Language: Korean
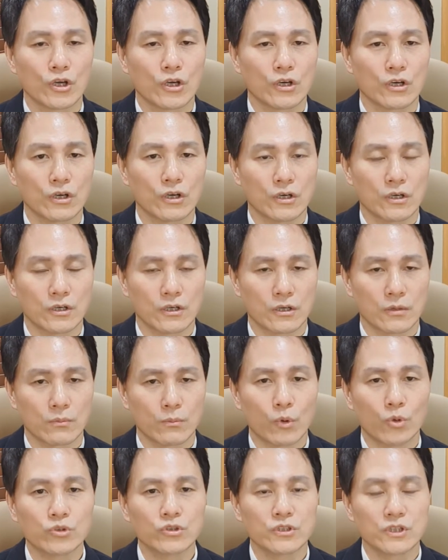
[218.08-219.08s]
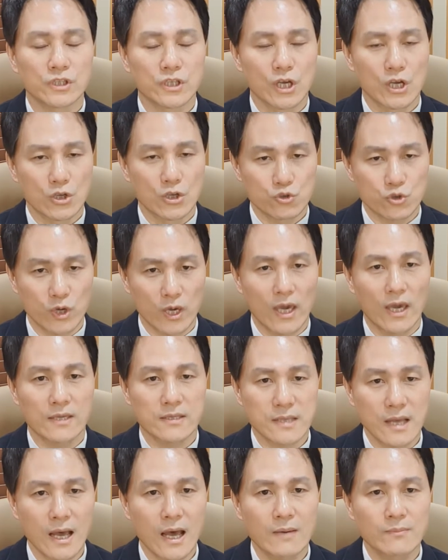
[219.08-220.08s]
어, 모든 죄
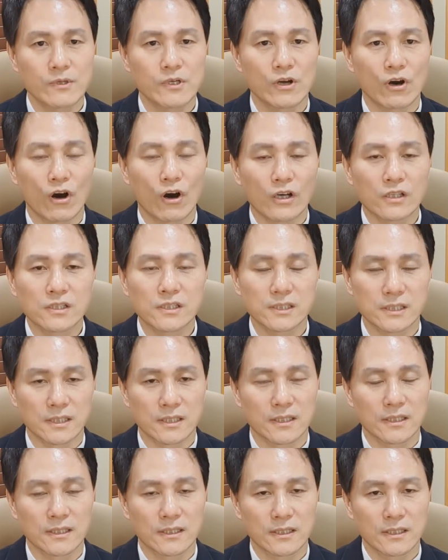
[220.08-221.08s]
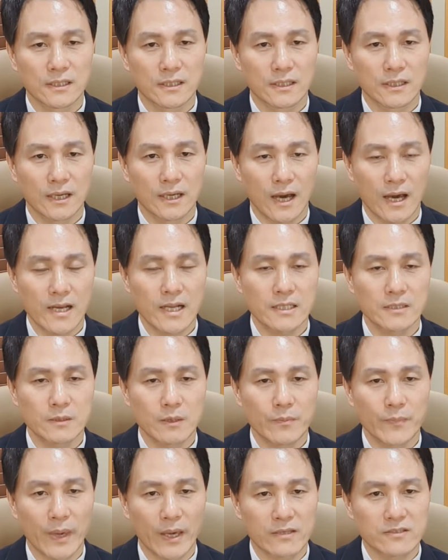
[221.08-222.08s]
사함을 얻은
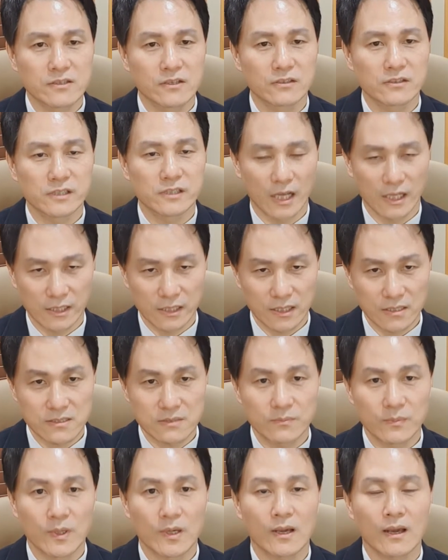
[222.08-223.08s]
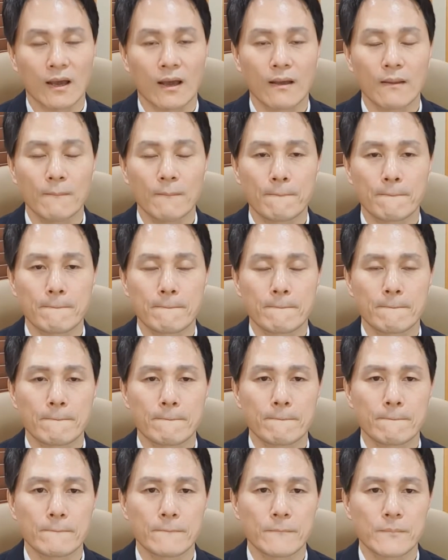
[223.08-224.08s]
하나님의 백성들 아니겠습니까?
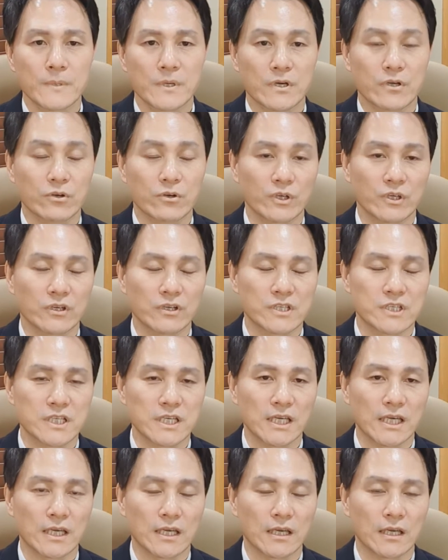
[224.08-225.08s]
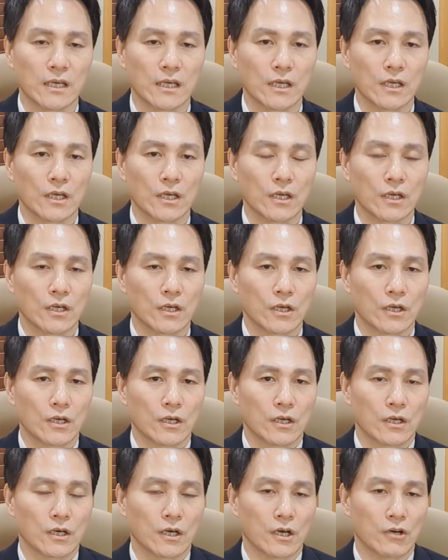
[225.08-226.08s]
그리고 이것이
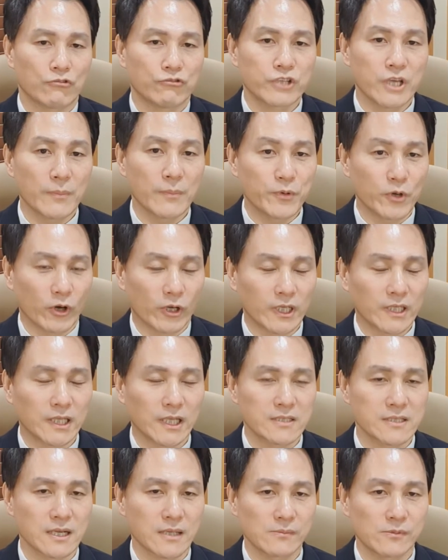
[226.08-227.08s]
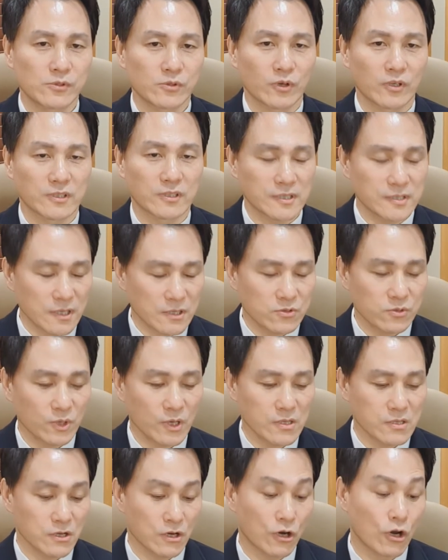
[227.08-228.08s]
어, 우리의 변화된 삶을 통해 세상
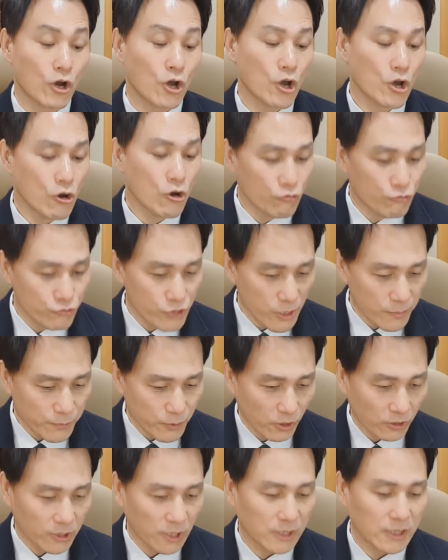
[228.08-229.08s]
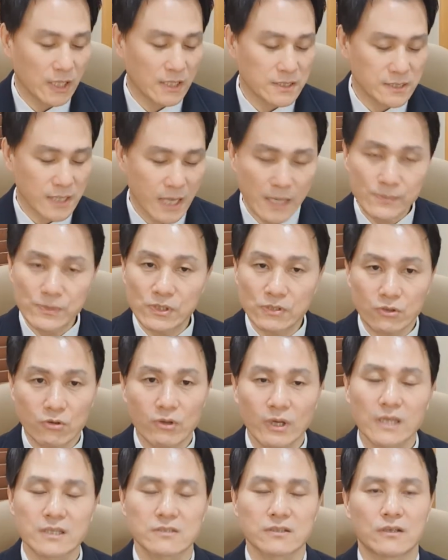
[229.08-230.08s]
속에서 우리의 변화된 삶을
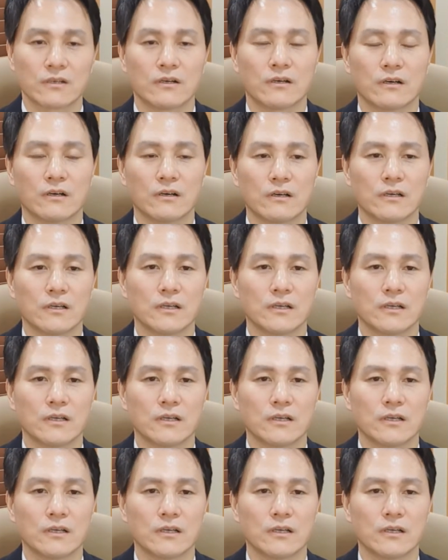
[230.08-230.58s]
통해서